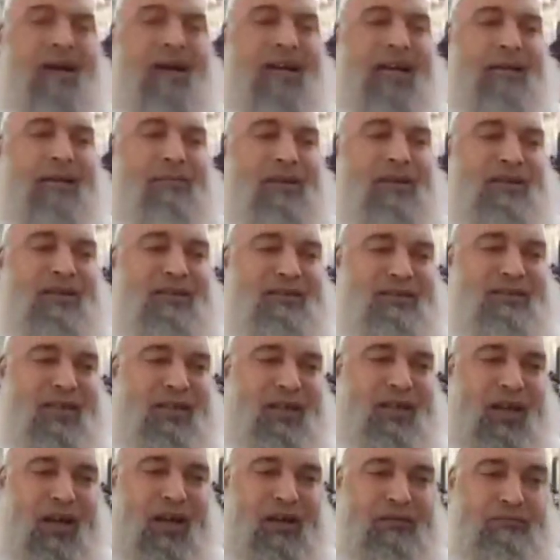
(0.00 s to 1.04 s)
مع كلمة
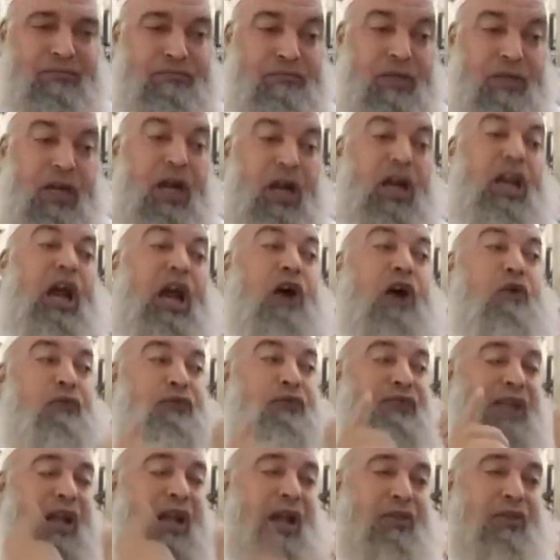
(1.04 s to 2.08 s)
الصيحة لو
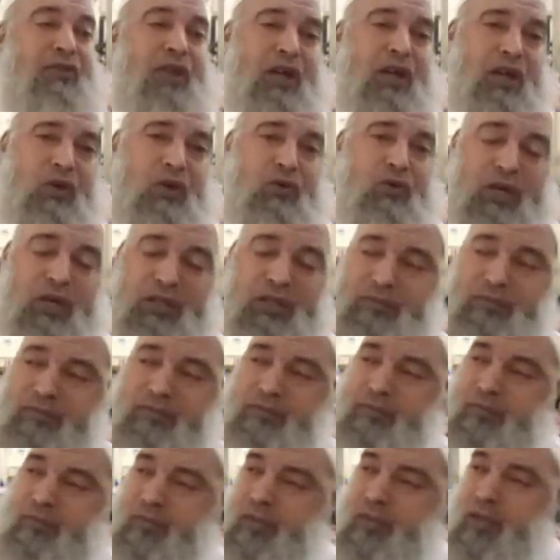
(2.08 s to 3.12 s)
افترضنا إخواني
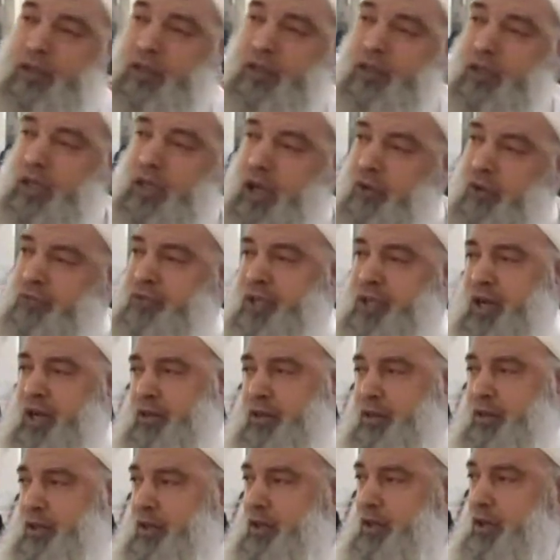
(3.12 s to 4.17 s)
لو
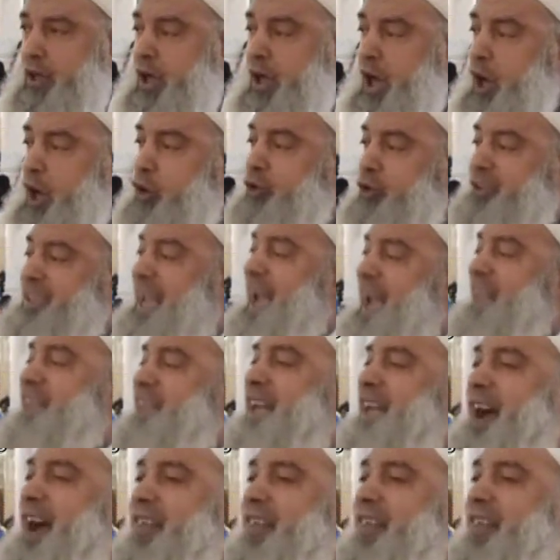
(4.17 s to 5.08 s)
افترضنا أنه سيأتي